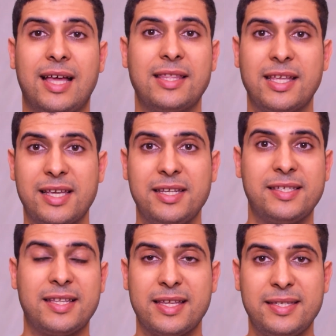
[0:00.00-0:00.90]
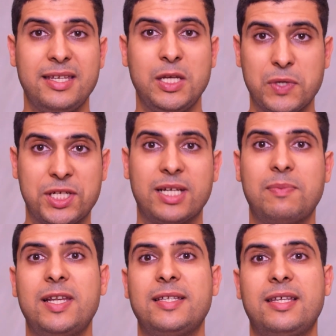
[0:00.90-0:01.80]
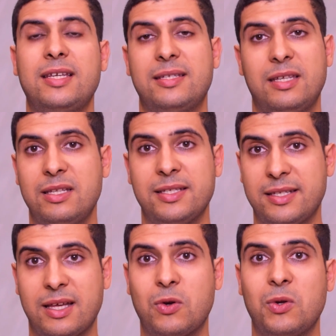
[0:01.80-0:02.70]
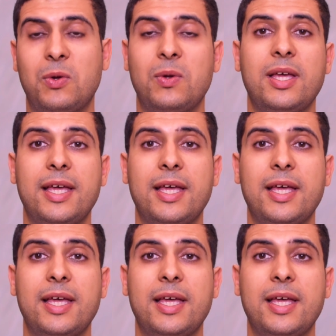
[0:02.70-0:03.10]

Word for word: هذا ثاني سيتانسين ان سين يوجهك باللي سي سي ان كولون